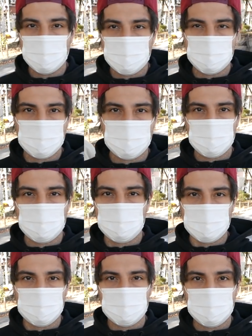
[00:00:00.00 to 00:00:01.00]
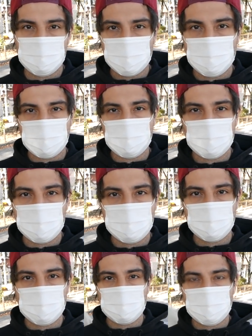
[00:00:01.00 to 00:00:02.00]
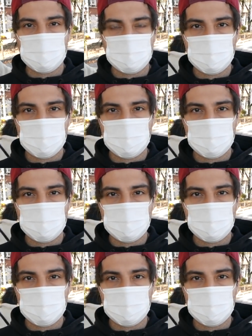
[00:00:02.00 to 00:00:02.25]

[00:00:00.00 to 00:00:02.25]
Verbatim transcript: este país no creo que haya una línea